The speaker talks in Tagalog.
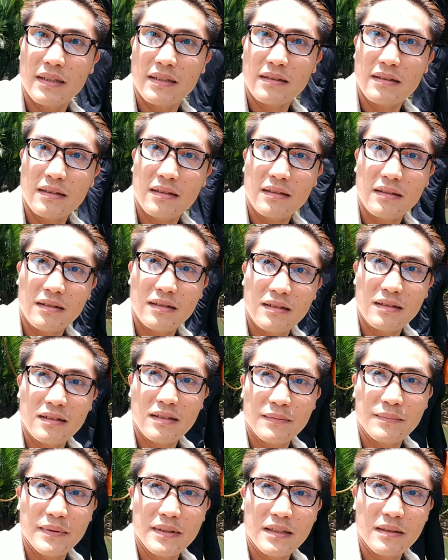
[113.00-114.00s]
Patay,
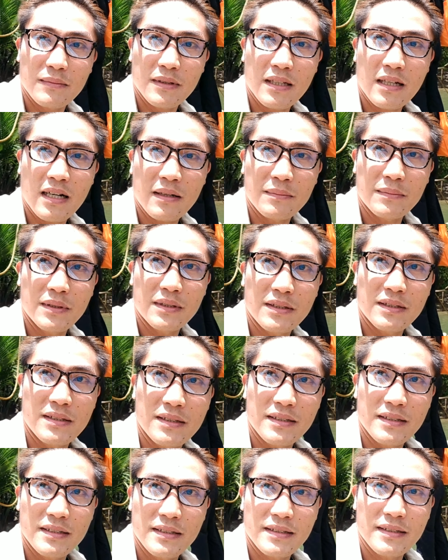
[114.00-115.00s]
hapit na may
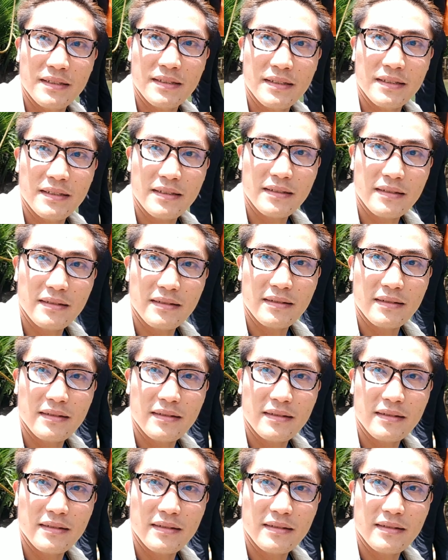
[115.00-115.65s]
naabot.